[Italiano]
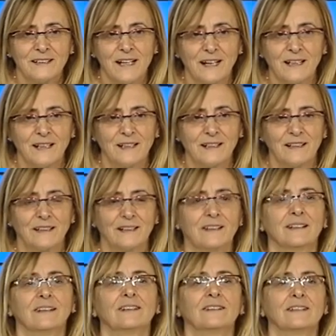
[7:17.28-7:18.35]

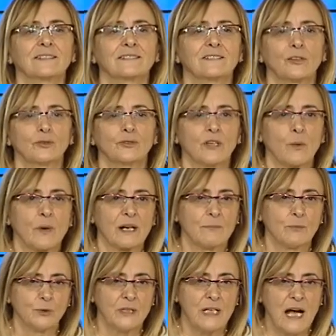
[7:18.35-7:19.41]
dalla, seconda
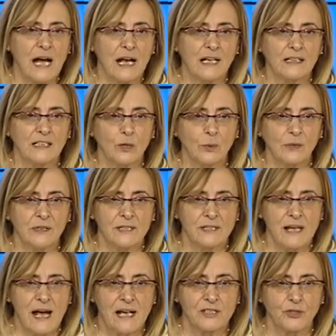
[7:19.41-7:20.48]
guerra mondiale, da quel
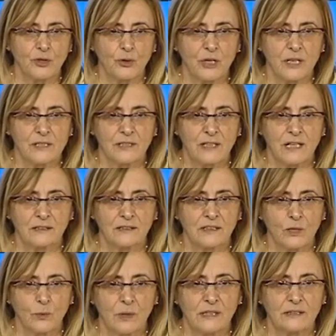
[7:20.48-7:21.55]
disastro che è stato,
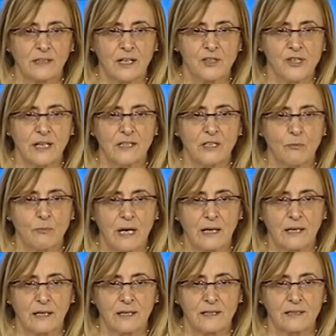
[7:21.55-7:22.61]
da quella tragedia
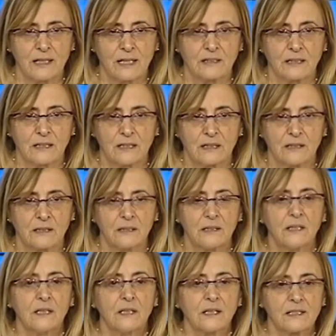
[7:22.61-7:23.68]
umana che è, stata,
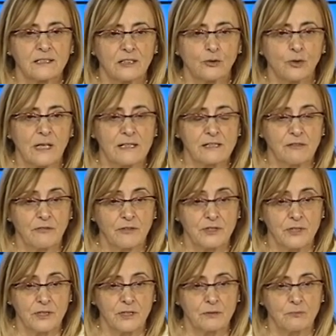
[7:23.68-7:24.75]
che è stato il
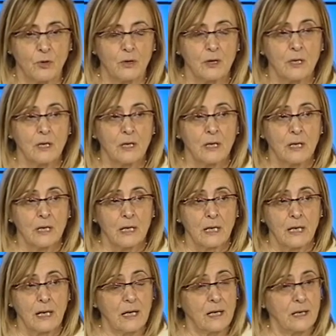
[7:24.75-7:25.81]
nazifascismo?
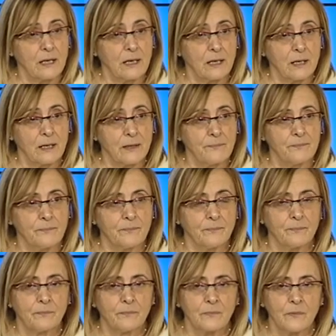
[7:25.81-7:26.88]

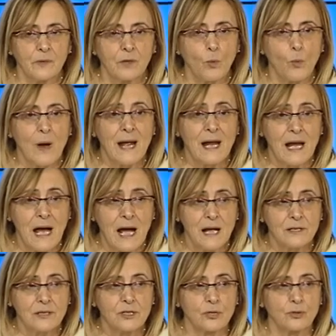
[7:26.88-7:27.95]
Eh, qua e
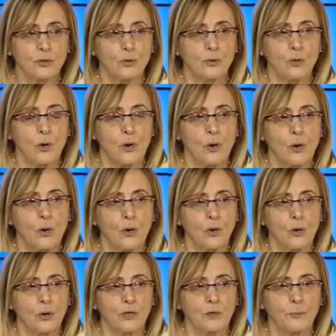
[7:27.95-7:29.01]
là si
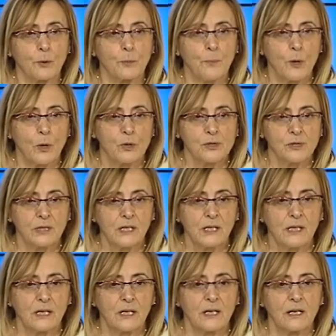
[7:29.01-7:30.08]
sono eh,
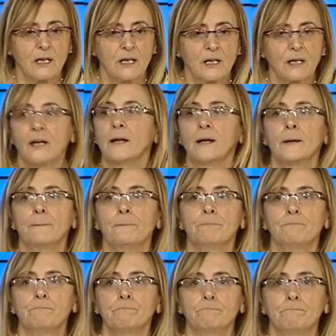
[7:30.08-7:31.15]
riproposti.
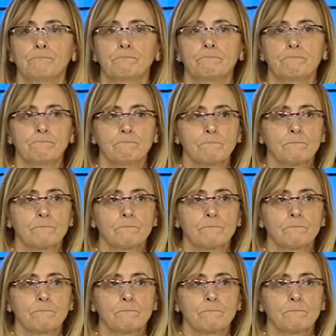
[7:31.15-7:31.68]
Eh,